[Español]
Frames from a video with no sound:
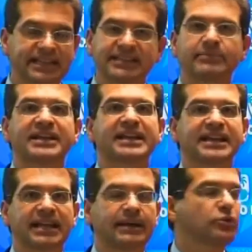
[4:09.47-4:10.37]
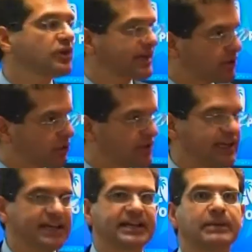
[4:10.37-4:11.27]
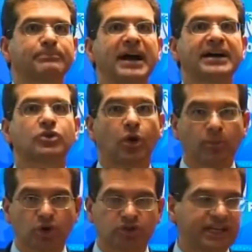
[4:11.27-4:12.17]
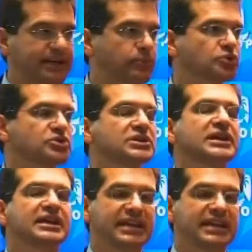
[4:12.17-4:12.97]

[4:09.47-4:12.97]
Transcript: atiende mis reclamos de que nos dejen el PAN como lo tenemos,